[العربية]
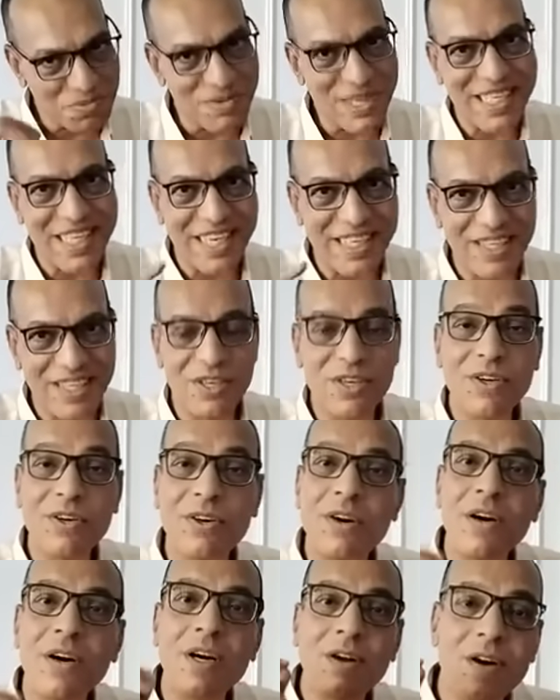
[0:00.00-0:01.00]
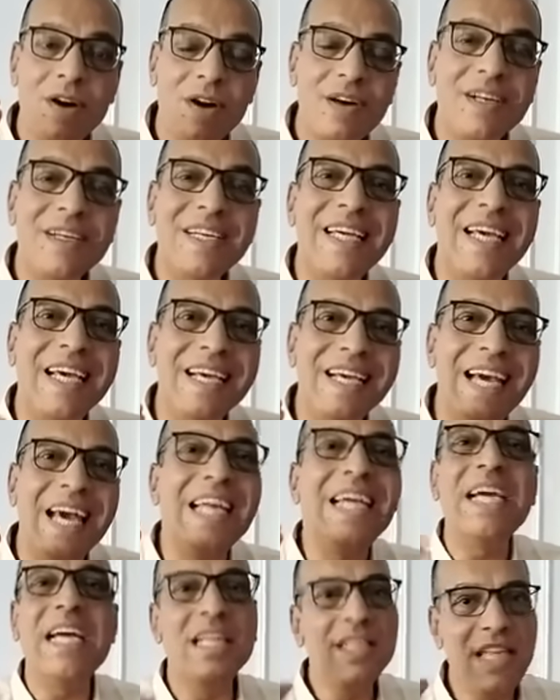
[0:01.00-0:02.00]
هعيد الجمله تاني قرار
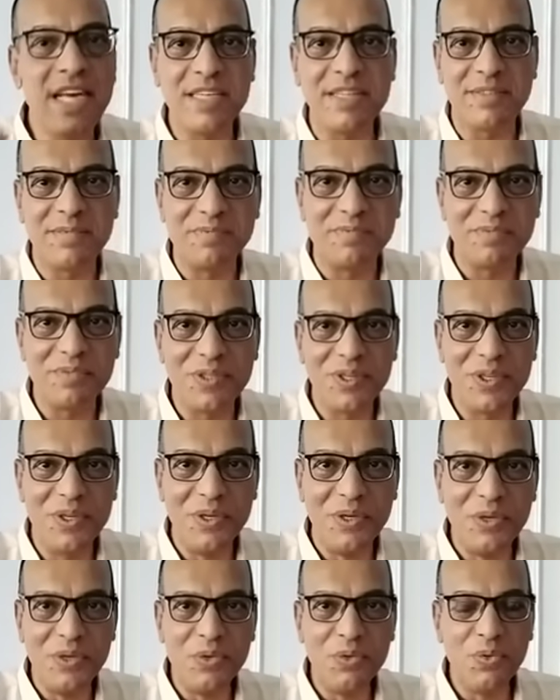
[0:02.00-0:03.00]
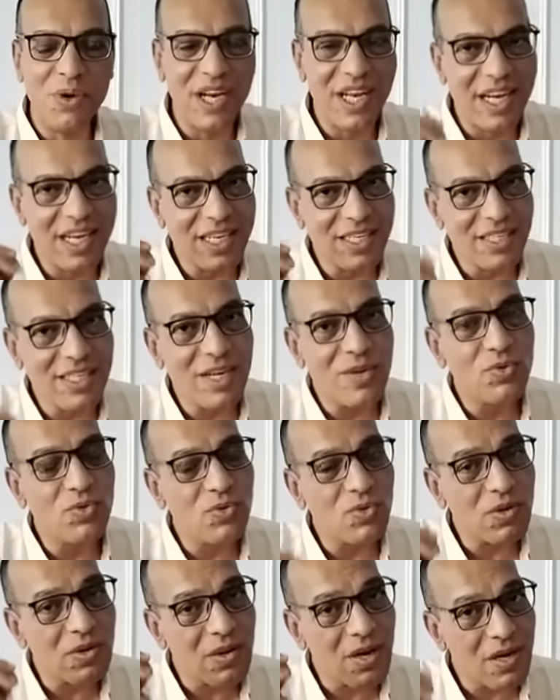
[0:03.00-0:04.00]
جريء جدا
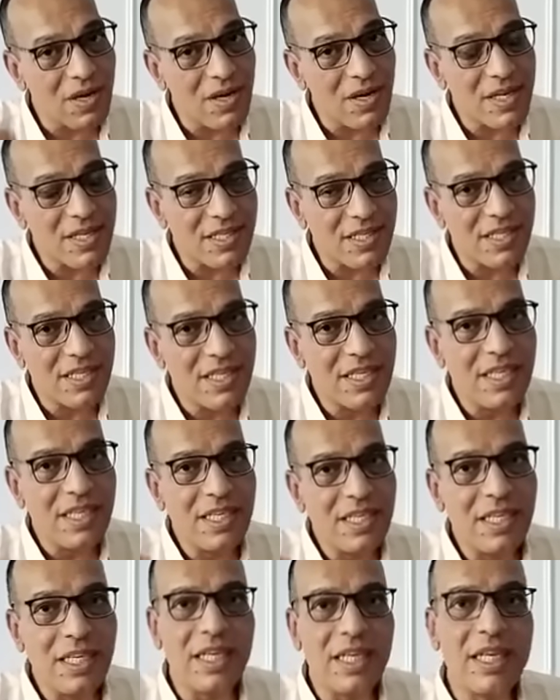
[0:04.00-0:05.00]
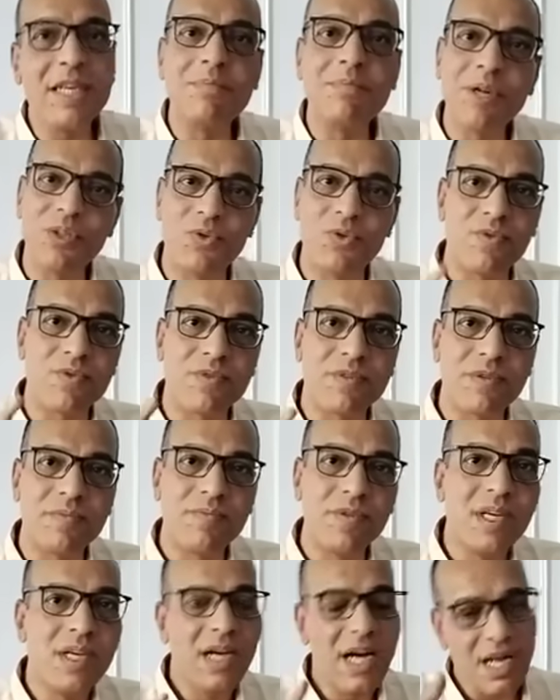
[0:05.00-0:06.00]
ولكنه قرار غير
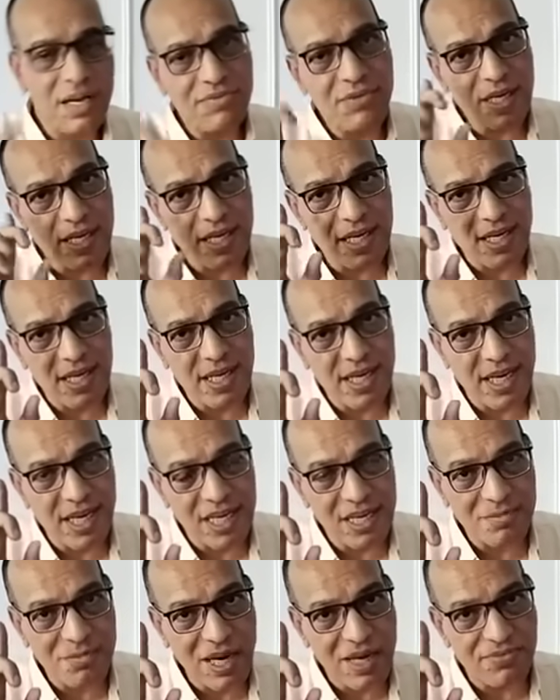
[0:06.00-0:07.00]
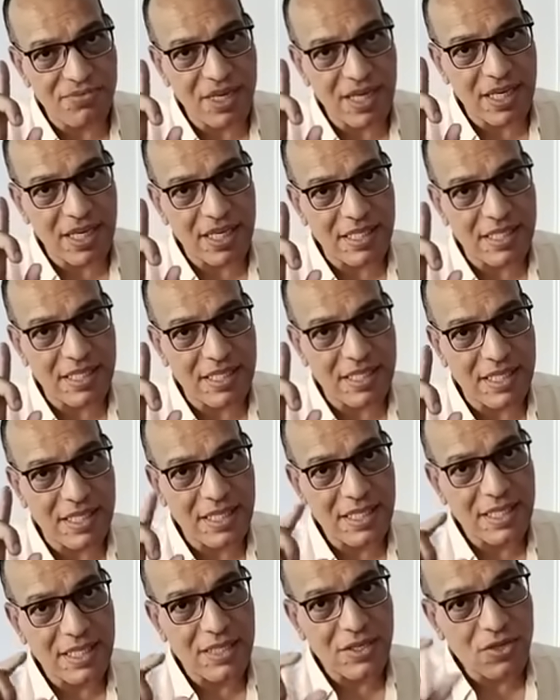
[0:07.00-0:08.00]
مدروس على فكره انا مع فكره
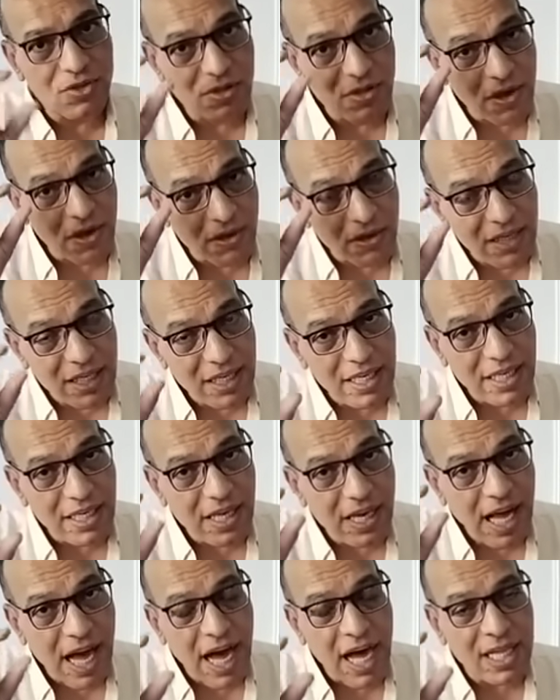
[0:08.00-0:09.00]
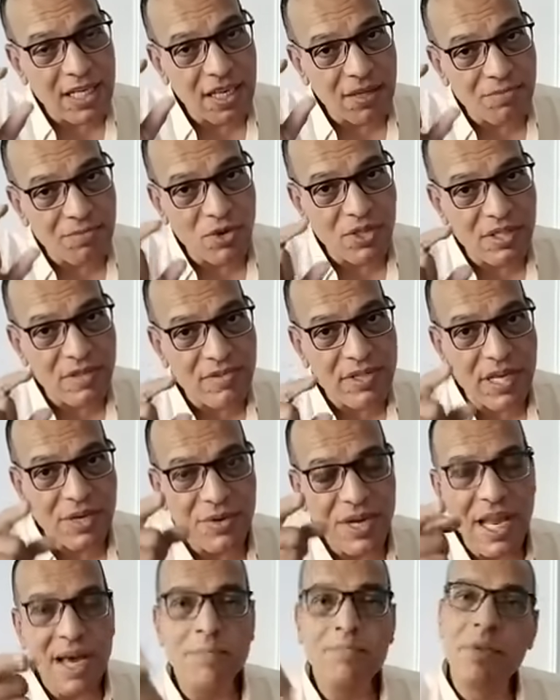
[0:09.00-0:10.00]
تقليل عدد مواد
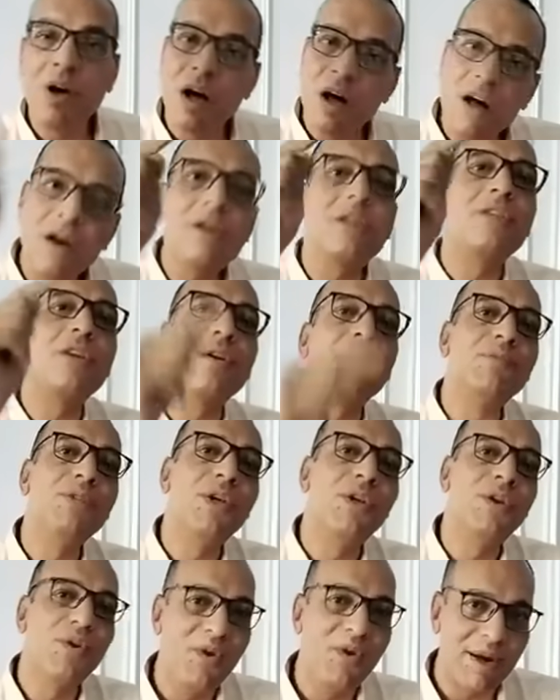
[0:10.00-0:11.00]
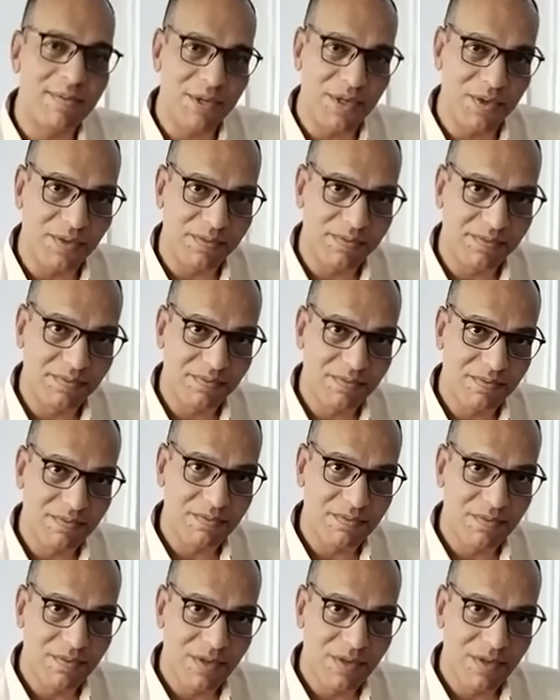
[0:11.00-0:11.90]
الثانويه العامه اكتر من اللي هو عمله